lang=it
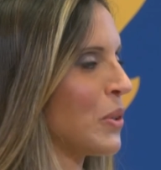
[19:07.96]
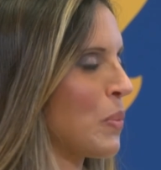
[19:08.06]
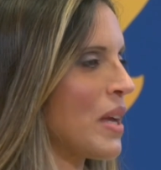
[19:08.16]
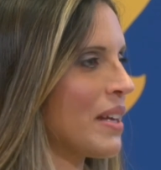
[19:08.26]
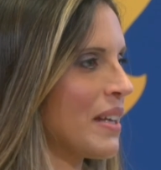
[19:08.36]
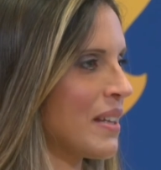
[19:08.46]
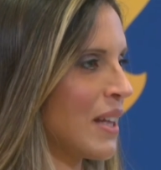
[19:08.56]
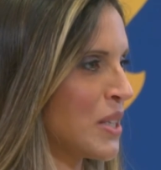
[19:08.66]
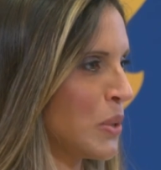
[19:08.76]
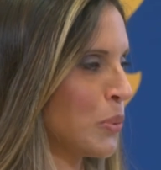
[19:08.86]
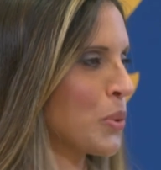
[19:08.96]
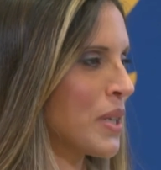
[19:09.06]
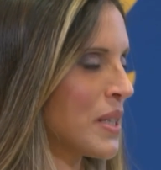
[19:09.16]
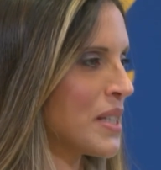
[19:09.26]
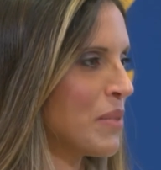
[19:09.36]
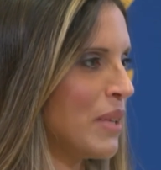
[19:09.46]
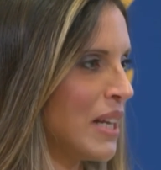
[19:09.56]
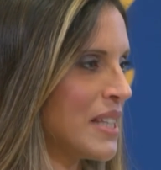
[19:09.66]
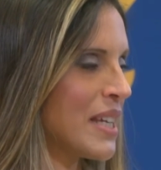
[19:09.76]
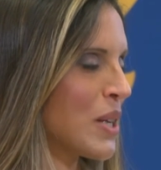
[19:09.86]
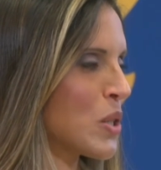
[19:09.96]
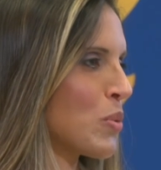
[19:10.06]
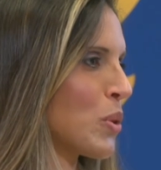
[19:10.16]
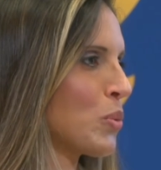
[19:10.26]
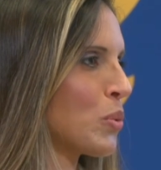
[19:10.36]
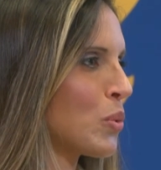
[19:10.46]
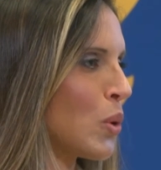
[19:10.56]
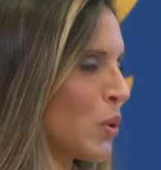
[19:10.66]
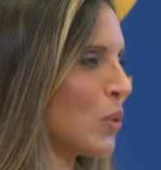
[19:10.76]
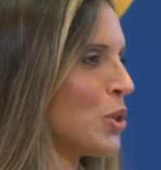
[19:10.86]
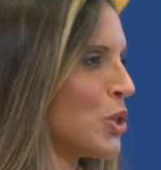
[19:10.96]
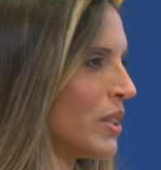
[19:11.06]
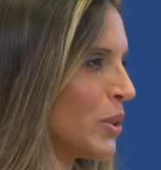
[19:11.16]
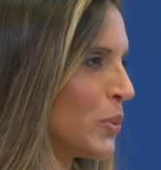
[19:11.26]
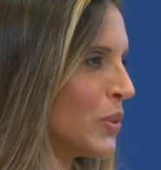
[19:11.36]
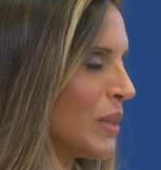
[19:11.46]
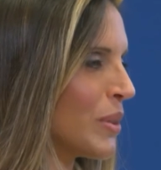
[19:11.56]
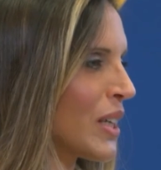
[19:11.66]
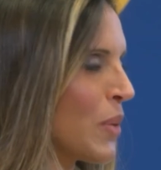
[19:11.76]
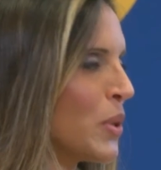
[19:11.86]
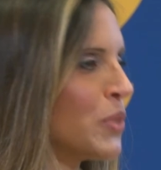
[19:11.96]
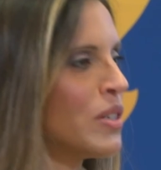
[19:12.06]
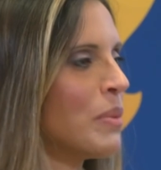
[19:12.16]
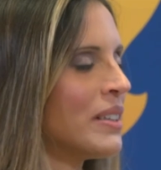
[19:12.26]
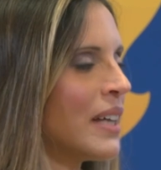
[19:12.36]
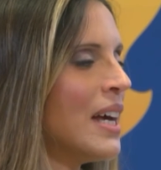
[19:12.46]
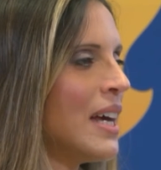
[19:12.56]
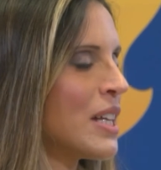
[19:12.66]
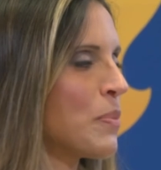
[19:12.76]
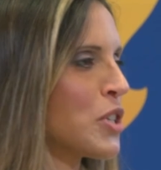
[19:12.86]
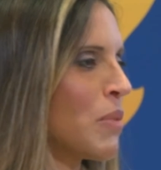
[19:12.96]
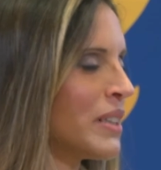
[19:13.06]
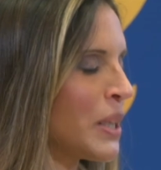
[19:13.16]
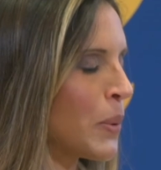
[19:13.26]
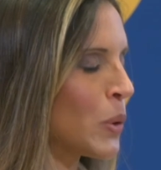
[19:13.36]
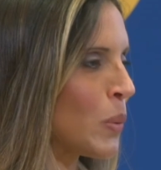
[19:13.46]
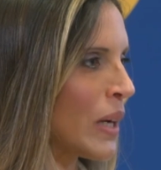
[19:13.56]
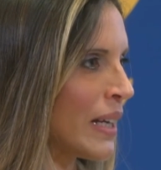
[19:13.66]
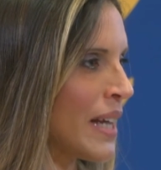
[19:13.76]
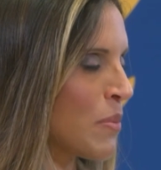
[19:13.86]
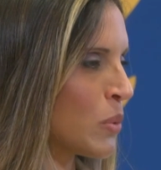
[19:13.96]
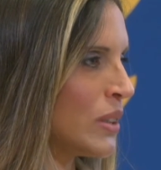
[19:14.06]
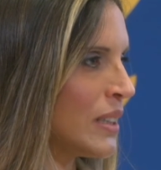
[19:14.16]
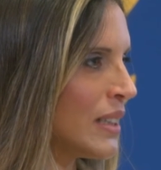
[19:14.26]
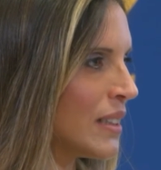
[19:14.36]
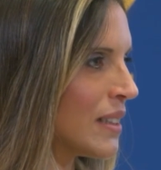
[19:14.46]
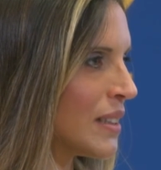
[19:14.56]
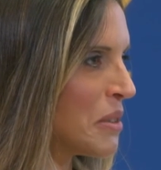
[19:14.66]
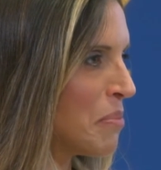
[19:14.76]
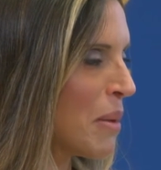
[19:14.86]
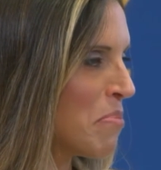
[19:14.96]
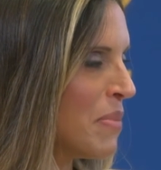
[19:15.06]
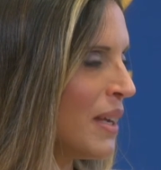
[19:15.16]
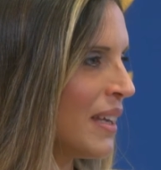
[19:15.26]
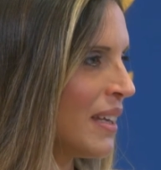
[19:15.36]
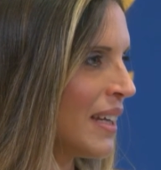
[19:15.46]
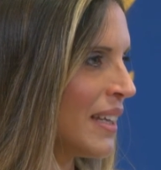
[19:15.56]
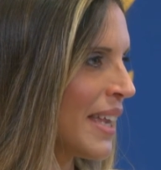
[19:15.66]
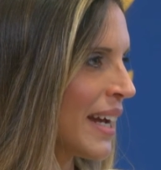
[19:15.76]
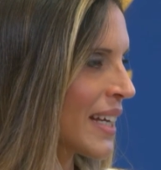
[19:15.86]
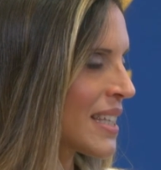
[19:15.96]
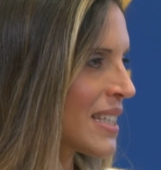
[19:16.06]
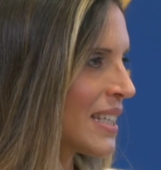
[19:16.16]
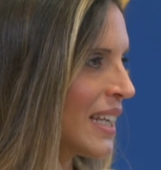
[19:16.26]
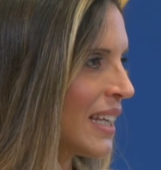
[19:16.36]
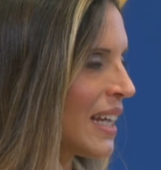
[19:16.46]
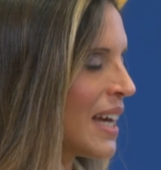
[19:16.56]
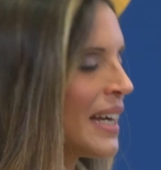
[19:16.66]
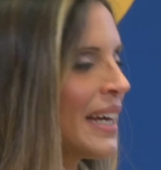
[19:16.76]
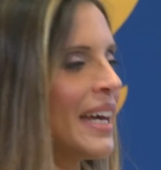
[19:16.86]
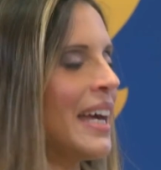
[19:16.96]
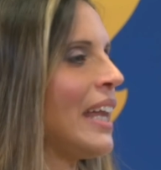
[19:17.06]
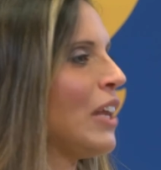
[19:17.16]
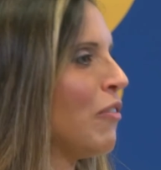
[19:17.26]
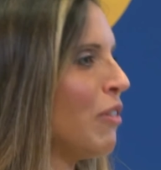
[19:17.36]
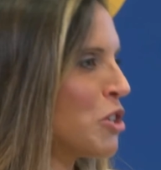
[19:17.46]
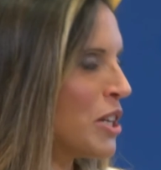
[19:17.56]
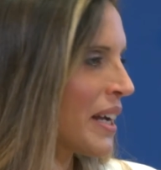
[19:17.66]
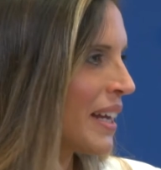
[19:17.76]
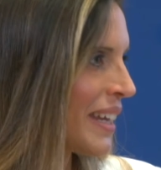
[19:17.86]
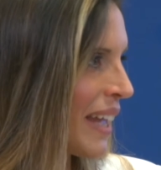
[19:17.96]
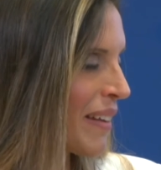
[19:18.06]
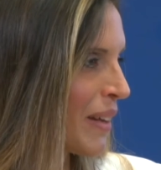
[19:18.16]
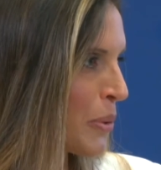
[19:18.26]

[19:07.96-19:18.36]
me, innanzitutto sensibilizzare soprattutto noi genitori, perché poi ovviamente, specialmente quando parliamo di eh, bambini, di ragazzini, è difficile che la richiesta d'aiuto